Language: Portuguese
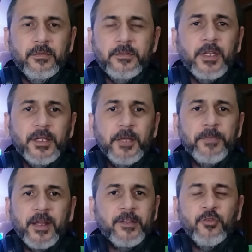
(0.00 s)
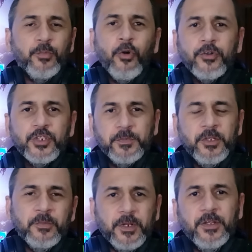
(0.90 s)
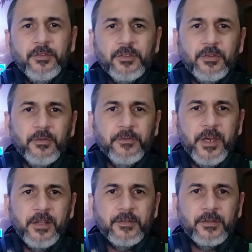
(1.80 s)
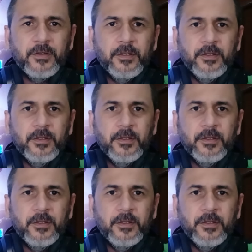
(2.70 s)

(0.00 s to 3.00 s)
E ele nem parece um porco espinho para início de conversa.